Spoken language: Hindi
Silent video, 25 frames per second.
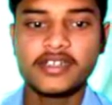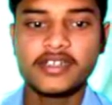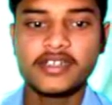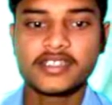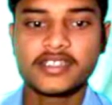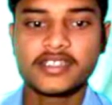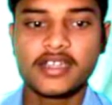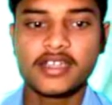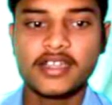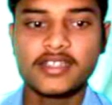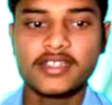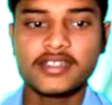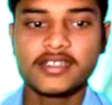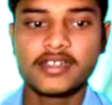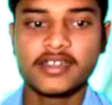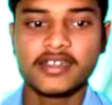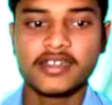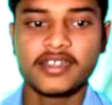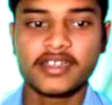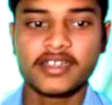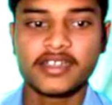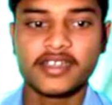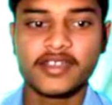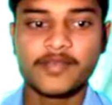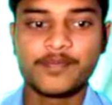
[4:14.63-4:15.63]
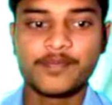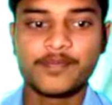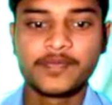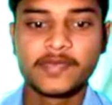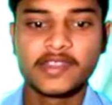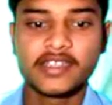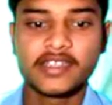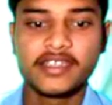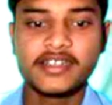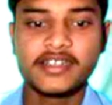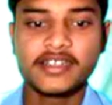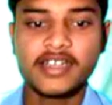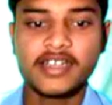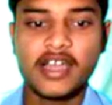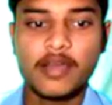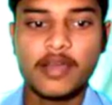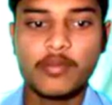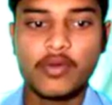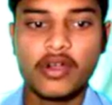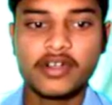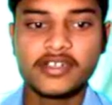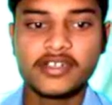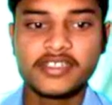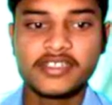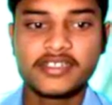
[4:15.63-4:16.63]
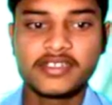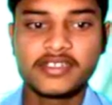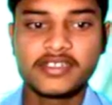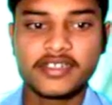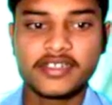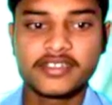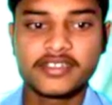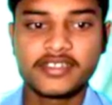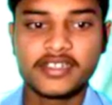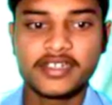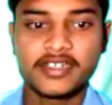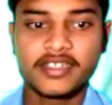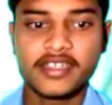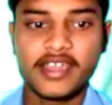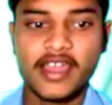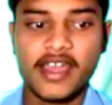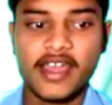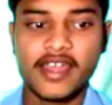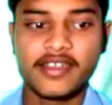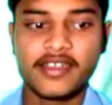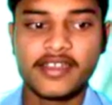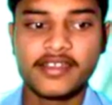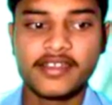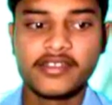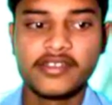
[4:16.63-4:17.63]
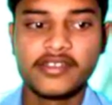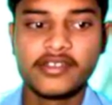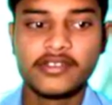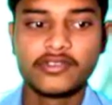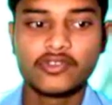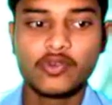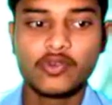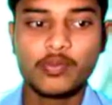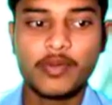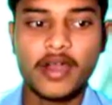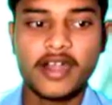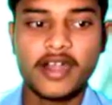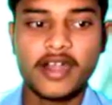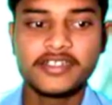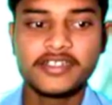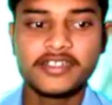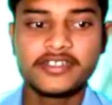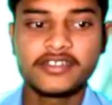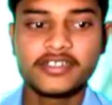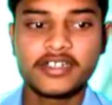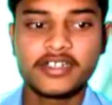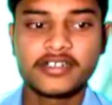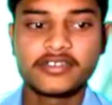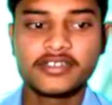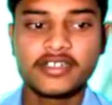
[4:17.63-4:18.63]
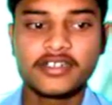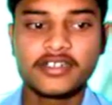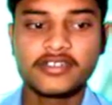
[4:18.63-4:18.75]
डिस्कस करेंगे कि इनका बॉडी स्ट्रक्चर क्या है तो बॉडी स्ट्रक्चर